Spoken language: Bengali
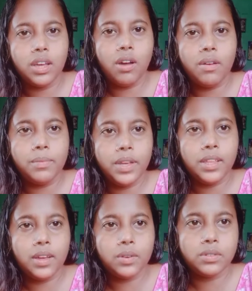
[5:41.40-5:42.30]
দেখো আমার
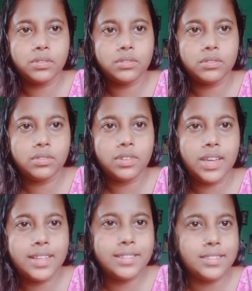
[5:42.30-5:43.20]
মেয়েকে দেখো
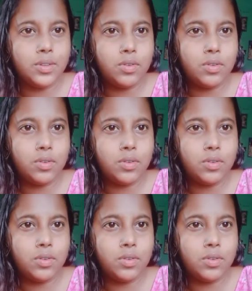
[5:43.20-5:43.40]
খেলছে